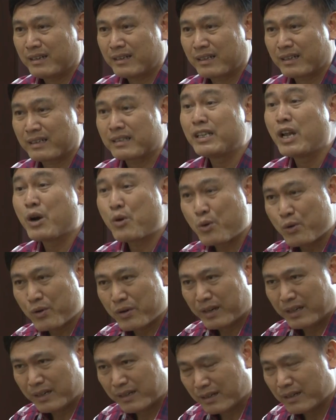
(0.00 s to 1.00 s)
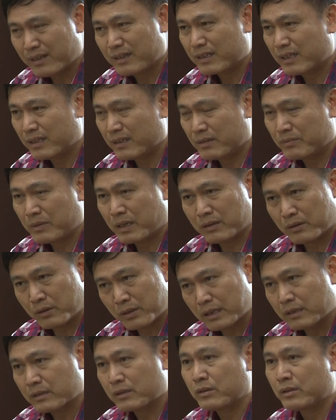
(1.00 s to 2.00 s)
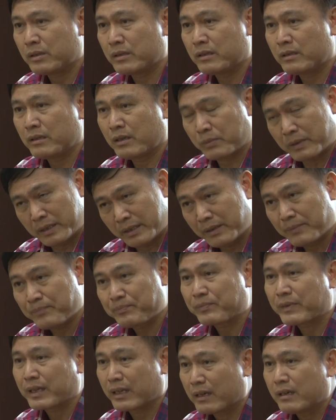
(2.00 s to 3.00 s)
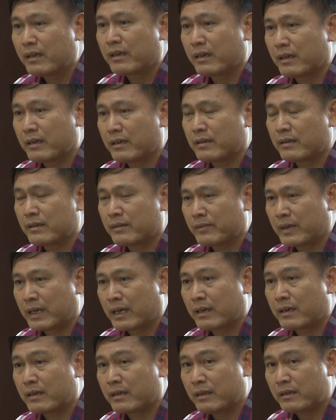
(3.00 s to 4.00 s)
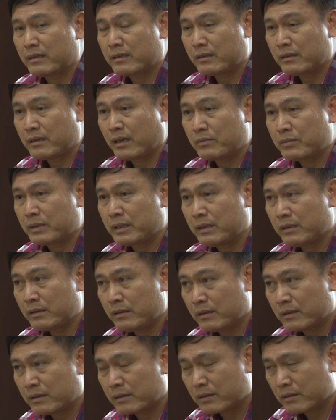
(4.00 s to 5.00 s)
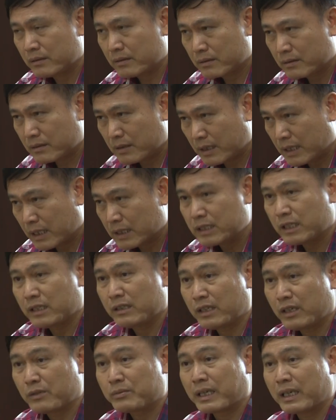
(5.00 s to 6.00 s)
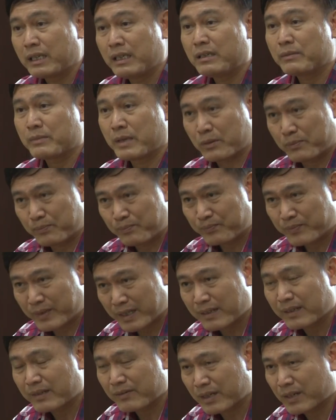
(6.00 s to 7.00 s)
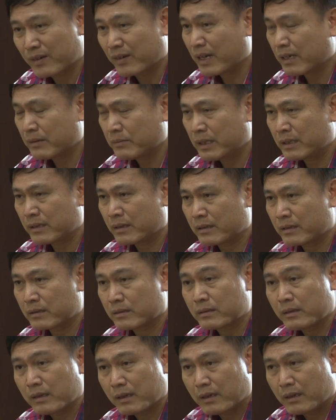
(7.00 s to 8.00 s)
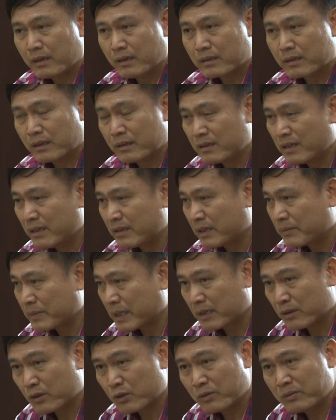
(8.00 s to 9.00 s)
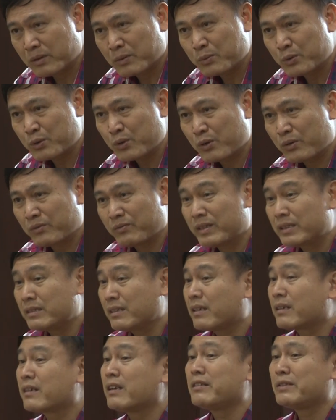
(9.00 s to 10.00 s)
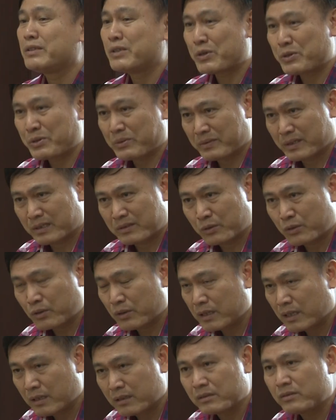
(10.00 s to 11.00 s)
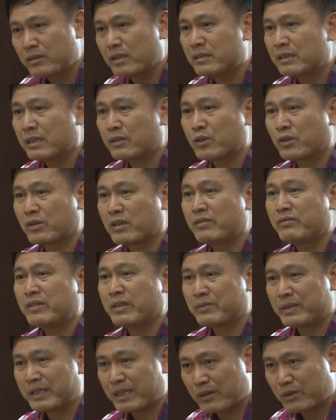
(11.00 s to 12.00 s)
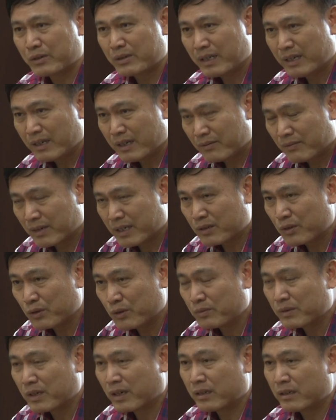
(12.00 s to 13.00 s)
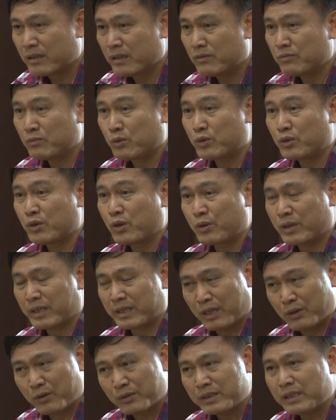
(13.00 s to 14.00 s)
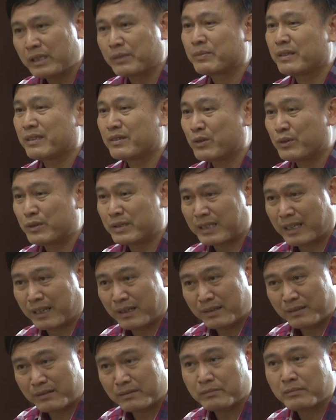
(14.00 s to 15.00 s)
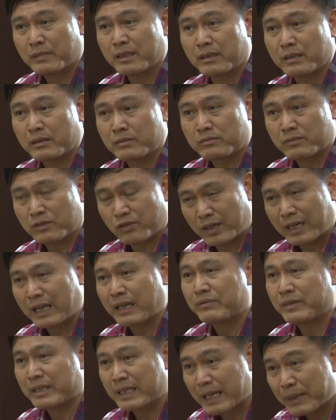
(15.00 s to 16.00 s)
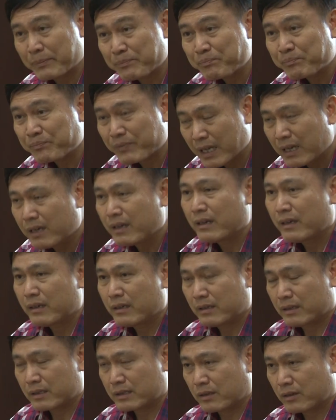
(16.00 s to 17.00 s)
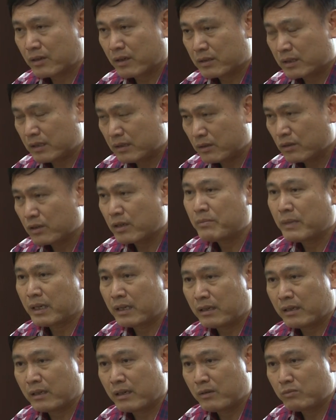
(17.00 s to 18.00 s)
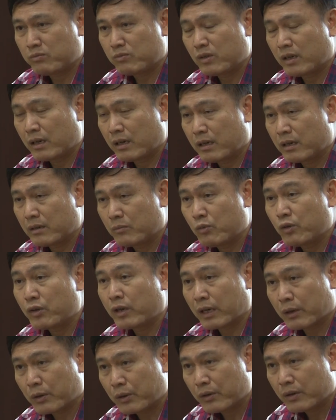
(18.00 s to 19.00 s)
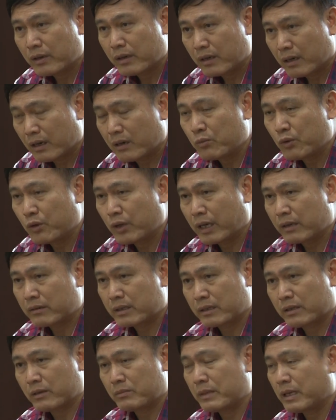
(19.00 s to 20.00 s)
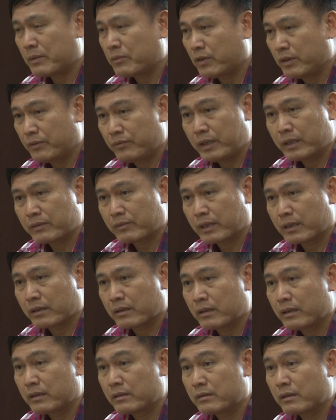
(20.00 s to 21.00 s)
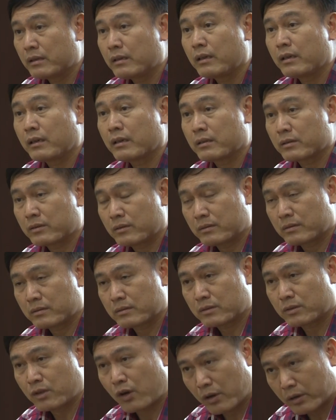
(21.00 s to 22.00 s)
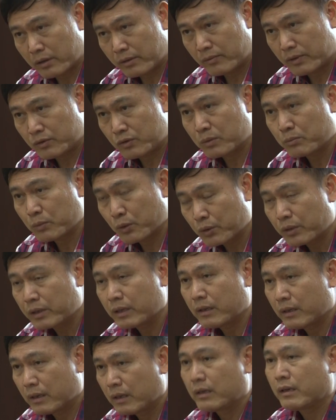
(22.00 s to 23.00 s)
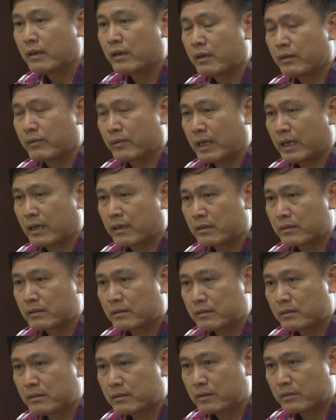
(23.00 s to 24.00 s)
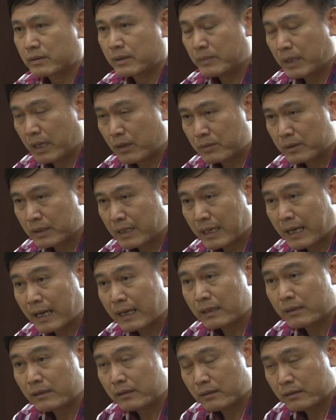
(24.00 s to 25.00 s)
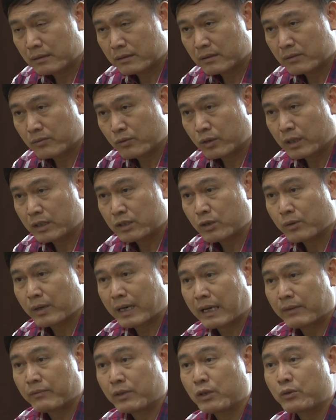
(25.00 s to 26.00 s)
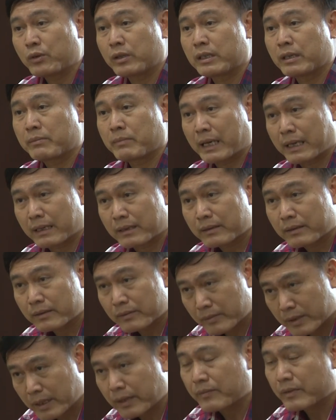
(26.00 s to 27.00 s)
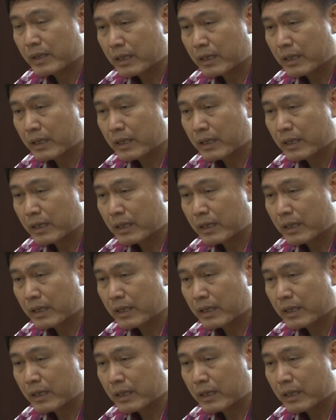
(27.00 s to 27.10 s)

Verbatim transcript: là đi đâu à, thì và ok tôi đồng ý à, và đến ông ấy ờ, đến tháng 9 thì ông thanh lý hợp đồng và nói hai bên là đến thời điểm này tôi với ông Bruno vẫn rất là thân nhau và chúng tôi thường xuyên trao đổi công việc với nhau và tôi cũng nói ông Bruno là nếu có dịp thì tôi sẽ mời ông quay lại Việt Nam và sau đó thì tôi có mời ông Miguel ông Miguel thì cũng là một huấn luyện viên phải nói là rất là ừ, giỏi chuyên môn và trong năm nay ông đã hai lần vô địch châu Á với đội tuyển Nhật Bản vâng.